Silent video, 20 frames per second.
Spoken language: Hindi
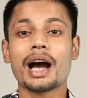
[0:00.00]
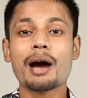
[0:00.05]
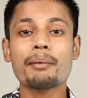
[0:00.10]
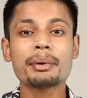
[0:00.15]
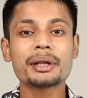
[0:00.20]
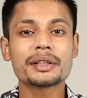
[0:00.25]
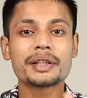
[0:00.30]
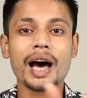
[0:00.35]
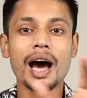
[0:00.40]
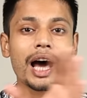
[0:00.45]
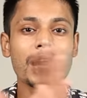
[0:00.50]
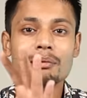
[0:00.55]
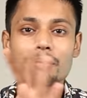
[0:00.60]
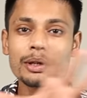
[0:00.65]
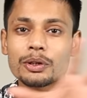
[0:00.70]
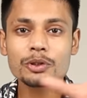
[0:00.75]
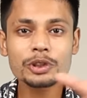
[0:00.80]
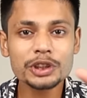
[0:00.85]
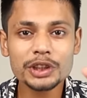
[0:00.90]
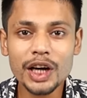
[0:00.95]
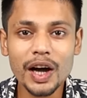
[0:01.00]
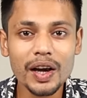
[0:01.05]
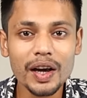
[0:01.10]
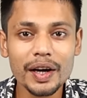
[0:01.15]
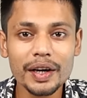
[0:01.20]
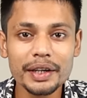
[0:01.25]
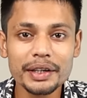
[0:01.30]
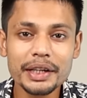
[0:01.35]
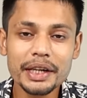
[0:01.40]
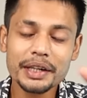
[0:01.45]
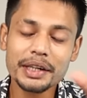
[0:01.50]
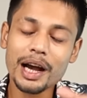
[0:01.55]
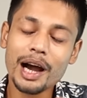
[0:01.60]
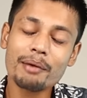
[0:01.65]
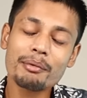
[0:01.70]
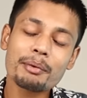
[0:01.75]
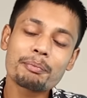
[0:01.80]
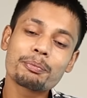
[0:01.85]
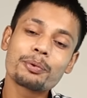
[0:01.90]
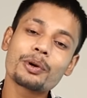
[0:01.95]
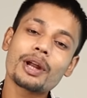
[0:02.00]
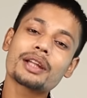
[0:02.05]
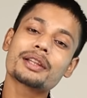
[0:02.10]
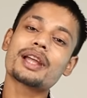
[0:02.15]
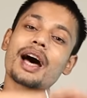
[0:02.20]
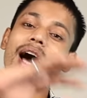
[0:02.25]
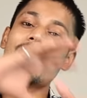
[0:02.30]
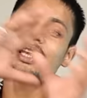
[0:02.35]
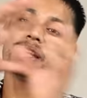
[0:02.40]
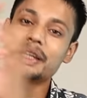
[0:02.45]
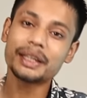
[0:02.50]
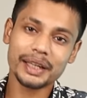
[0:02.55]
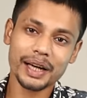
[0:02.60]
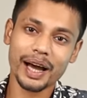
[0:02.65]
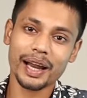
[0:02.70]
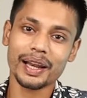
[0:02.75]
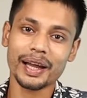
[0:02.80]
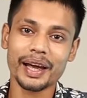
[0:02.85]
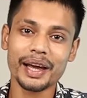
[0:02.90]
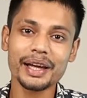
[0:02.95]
यहाँ पे दाल में कुछ काला नहीं है यहाँ पे पूरा दाल ही काला